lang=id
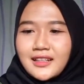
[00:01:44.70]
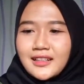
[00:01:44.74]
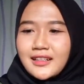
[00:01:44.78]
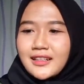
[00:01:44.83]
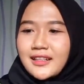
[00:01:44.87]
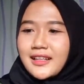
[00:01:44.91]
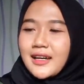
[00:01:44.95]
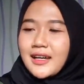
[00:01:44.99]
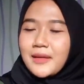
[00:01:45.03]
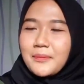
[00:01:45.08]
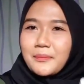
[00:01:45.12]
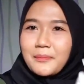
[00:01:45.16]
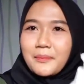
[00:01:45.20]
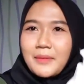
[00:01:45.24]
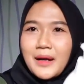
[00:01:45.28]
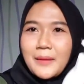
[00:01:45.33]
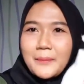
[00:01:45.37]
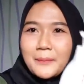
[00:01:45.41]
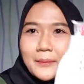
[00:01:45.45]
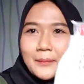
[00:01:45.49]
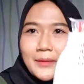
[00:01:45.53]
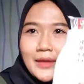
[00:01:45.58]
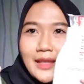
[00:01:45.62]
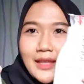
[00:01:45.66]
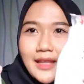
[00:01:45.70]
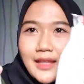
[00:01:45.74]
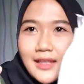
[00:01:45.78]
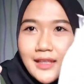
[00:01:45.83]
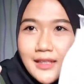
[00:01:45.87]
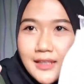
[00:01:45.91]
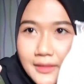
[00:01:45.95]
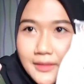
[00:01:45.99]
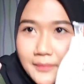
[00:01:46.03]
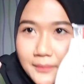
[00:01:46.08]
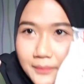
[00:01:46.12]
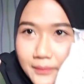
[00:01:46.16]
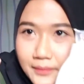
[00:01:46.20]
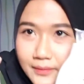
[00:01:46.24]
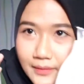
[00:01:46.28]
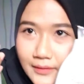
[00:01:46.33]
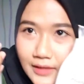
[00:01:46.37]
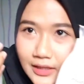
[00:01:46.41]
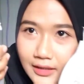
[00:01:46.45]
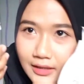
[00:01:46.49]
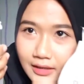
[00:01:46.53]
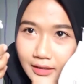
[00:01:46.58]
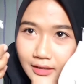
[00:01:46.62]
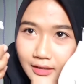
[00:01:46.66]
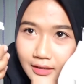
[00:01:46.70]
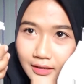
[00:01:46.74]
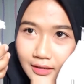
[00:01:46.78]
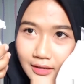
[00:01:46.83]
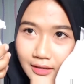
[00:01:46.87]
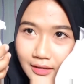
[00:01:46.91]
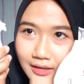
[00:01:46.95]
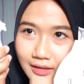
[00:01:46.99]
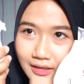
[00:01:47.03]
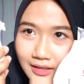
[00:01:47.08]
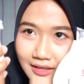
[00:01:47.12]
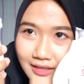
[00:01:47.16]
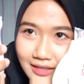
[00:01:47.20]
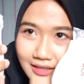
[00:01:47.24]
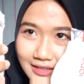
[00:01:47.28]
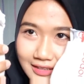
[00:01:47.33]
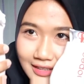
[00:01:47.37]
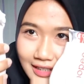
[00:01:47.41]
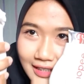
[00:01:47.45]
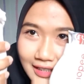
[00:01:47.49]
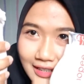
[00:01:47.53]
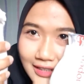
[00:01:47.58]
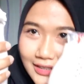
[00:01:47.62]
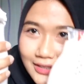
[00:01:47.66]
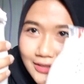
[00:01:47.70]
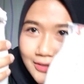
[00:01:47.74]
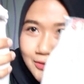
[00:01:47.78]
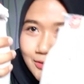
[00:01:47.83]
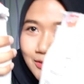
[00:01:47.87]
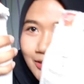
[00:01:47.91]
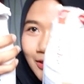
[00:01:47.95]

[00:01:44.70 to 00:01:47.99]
dan pumpnya disegel